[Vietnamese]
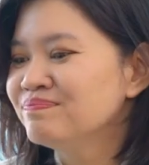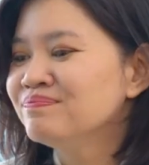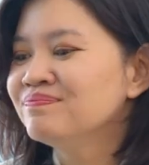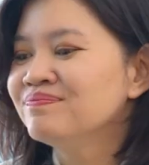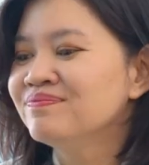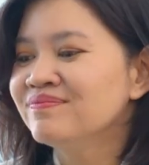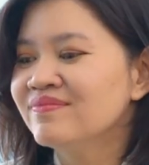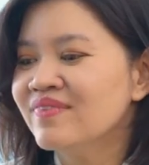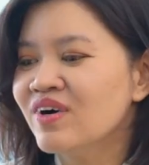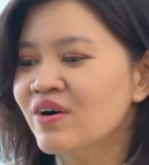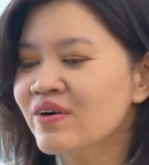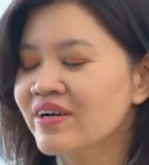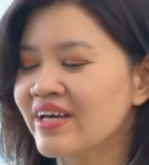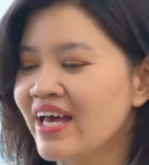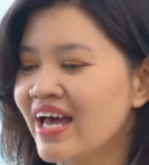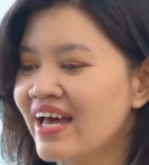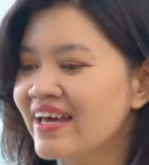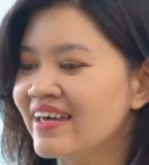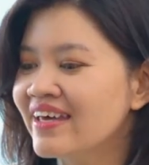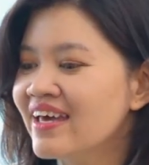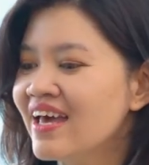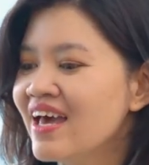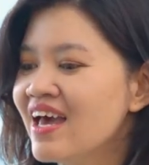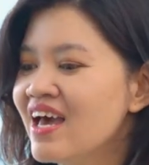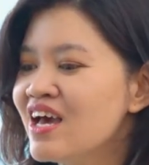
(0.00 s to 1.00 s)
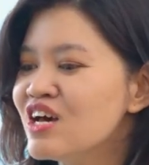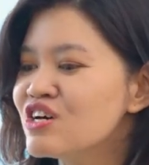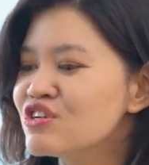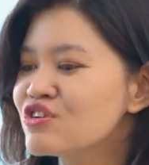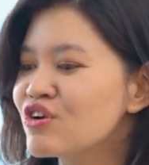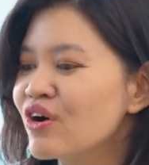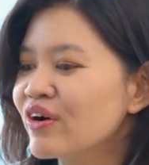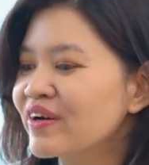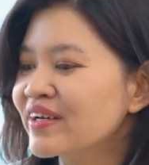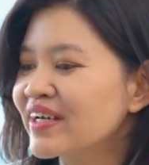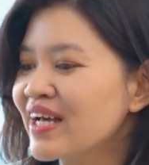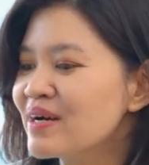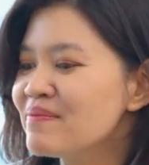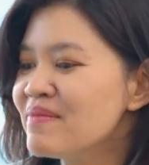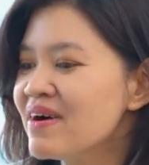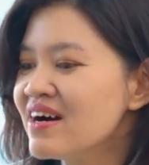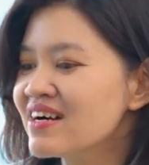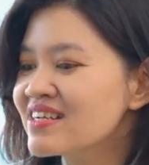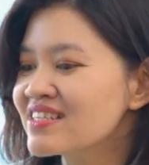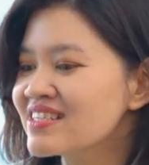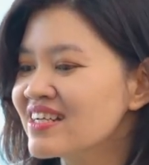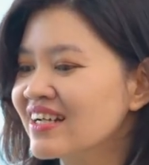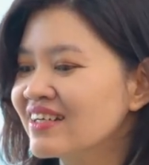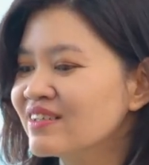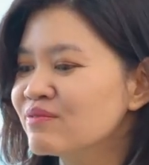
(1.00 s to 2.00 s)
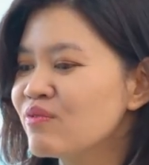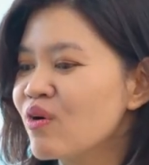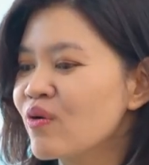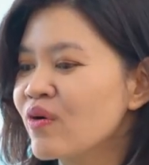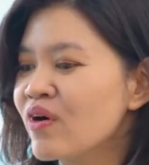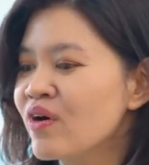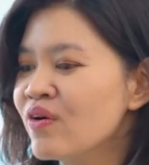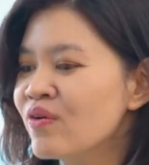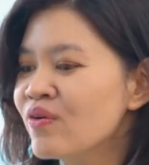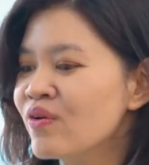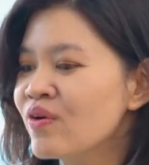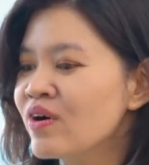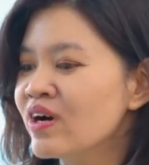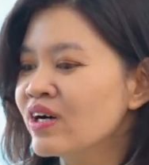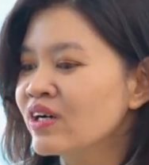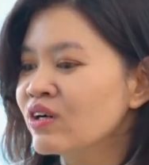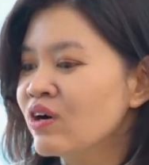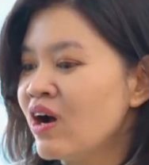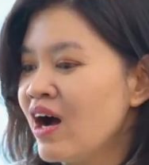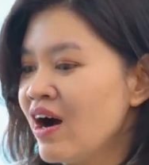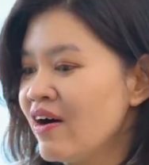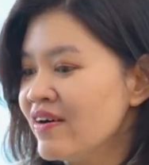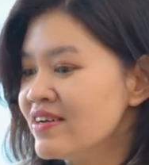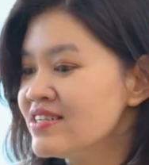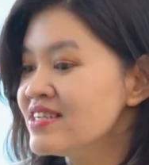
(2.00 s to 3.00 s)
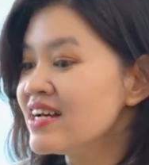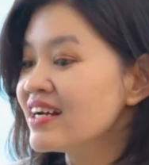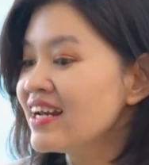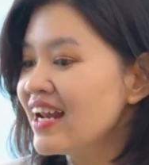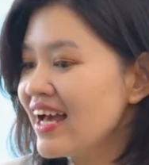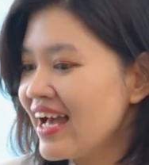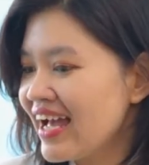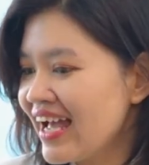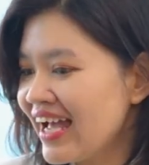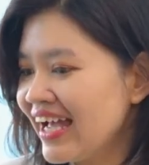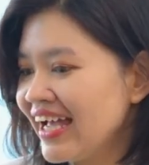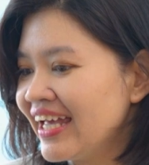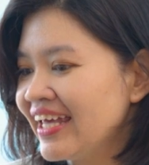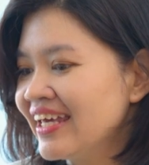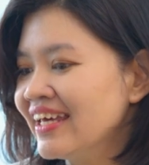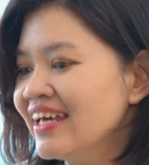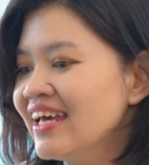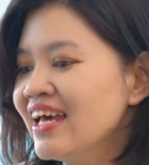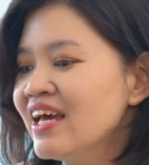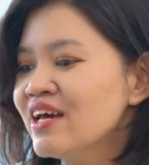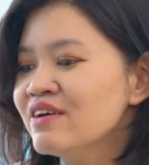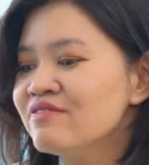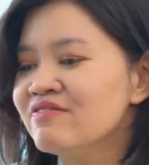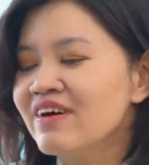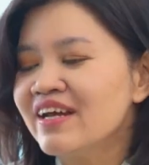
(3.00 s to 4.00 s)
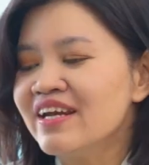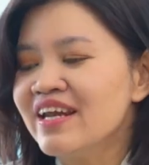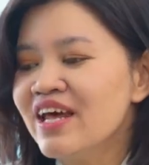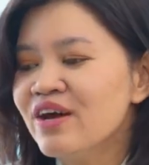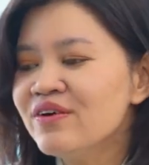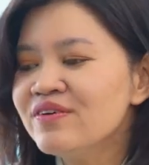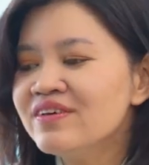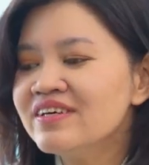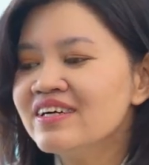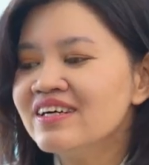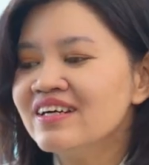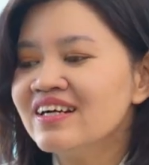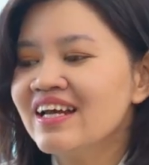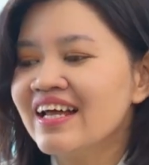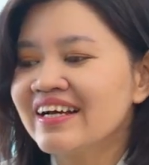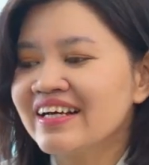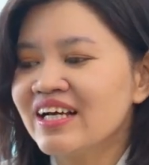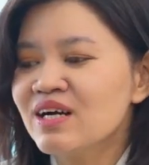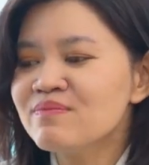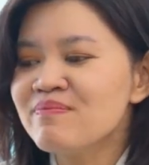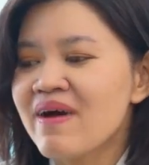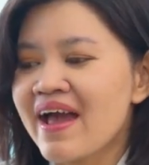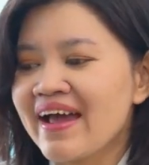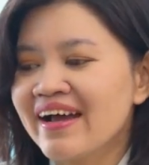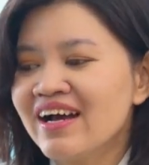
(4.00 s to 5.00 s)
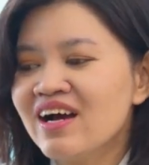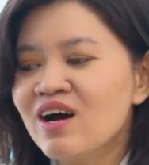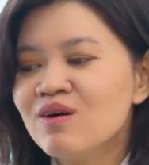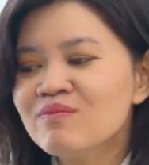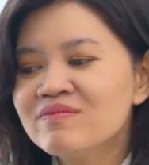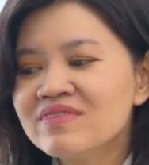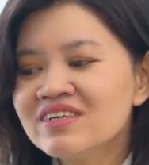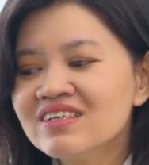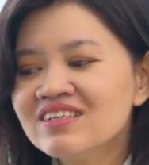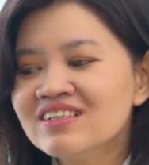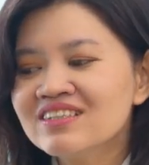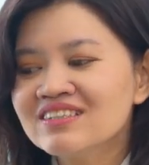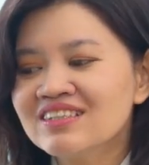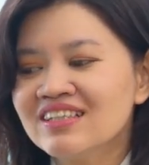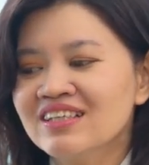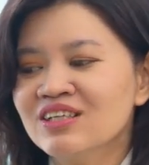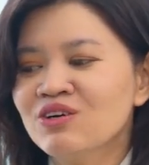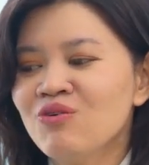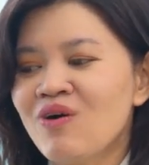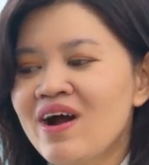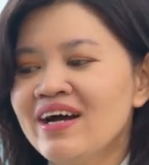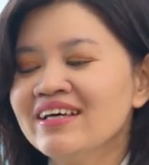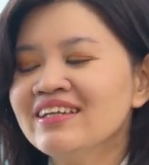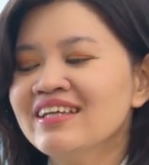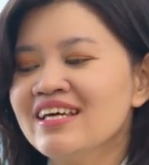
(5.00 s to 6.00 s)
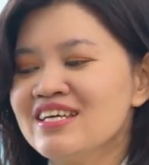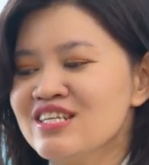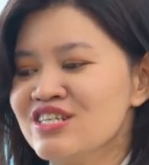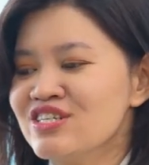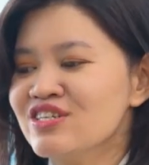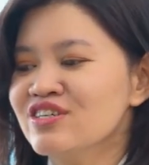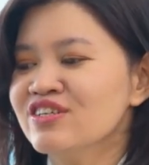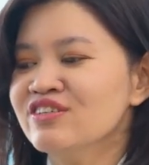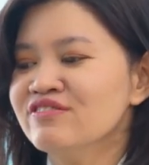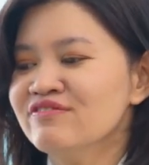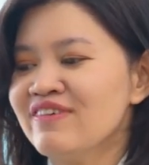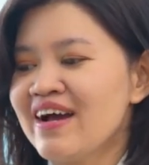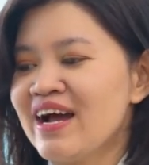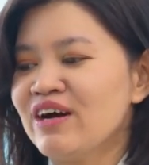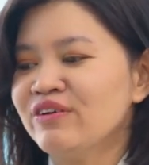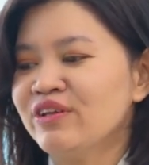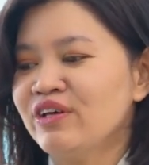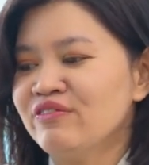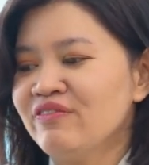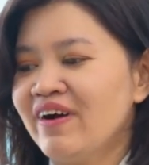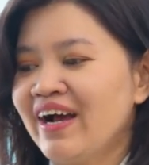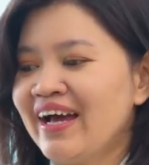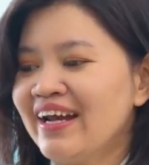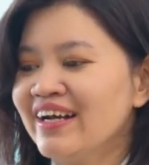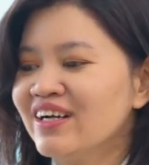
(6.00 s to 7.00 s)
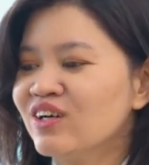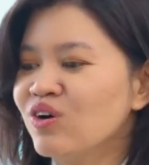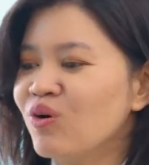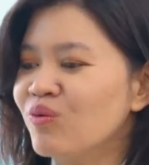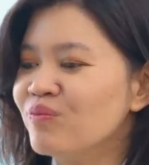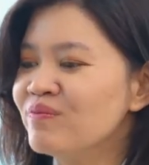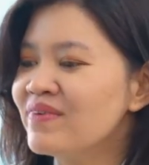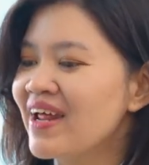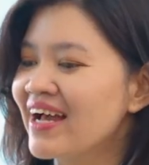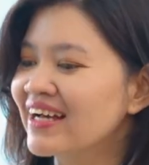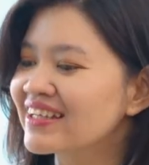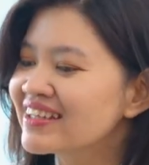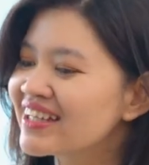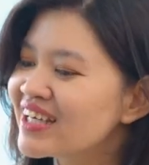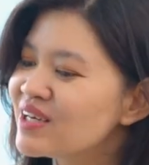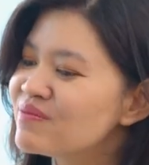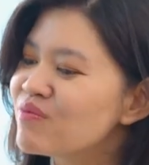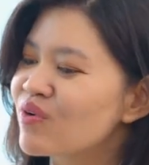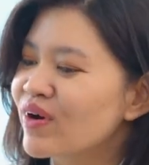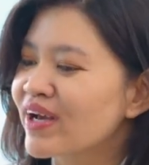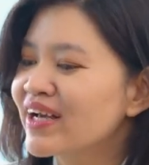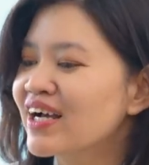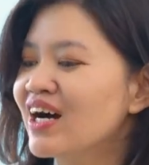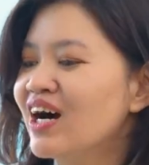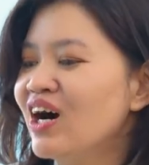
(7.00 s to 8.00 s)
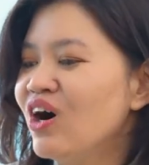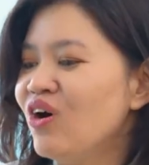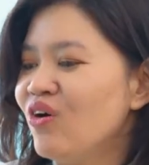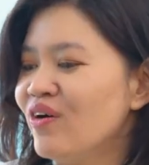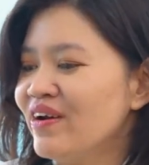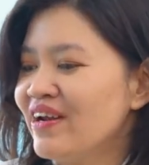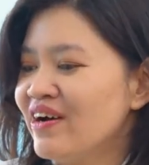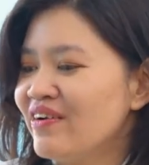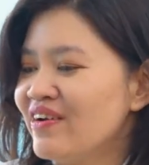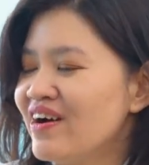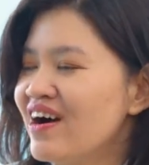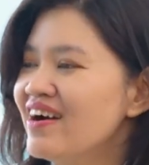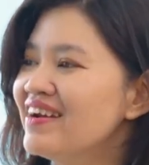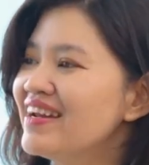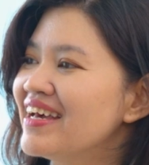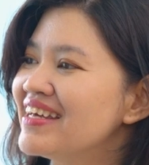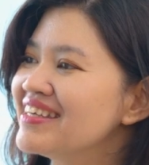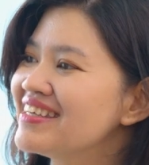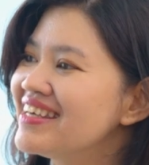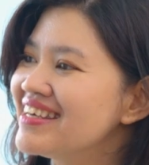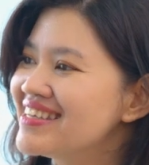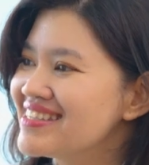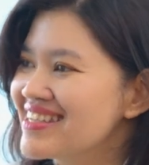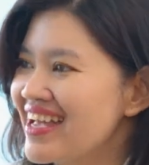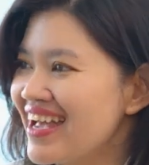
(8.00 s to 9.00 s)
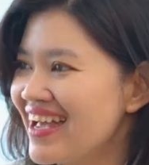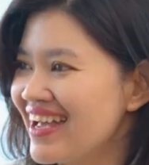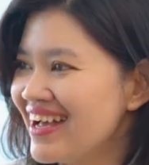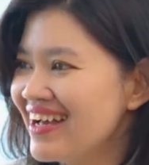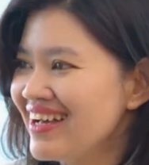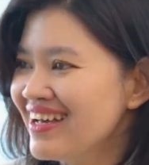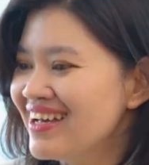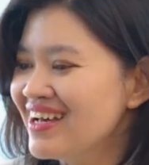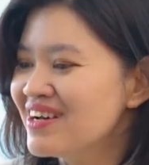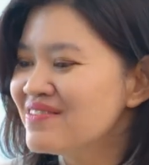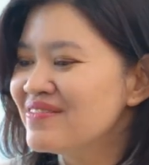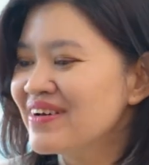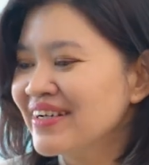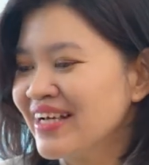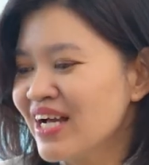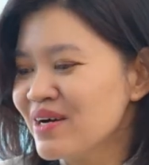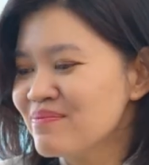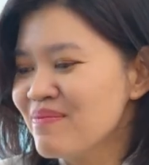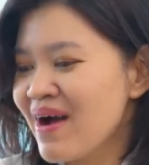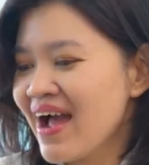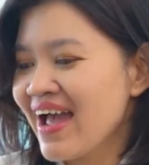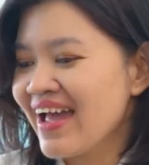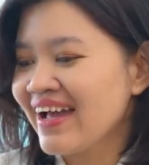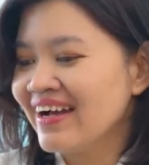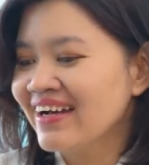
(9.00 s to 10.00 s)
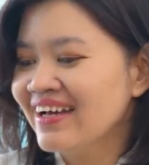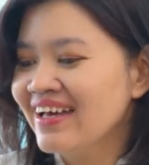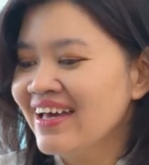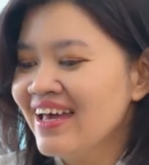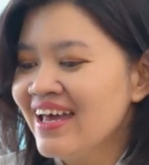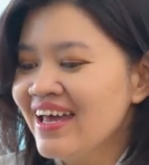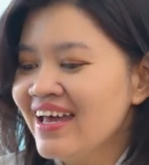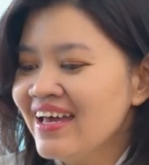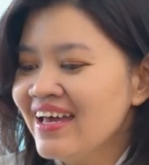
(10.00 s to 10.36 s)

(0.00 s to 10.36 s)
Ừ, ok. Rồi, cảm ơn Trình, một câu hỏi rất là hay. Và nếu như là các bạn không đưa từ khóa thị trường vào thì Phương Anh cũng đang tìm một cái cơ hội nào đó để chia sẻ với các bạn.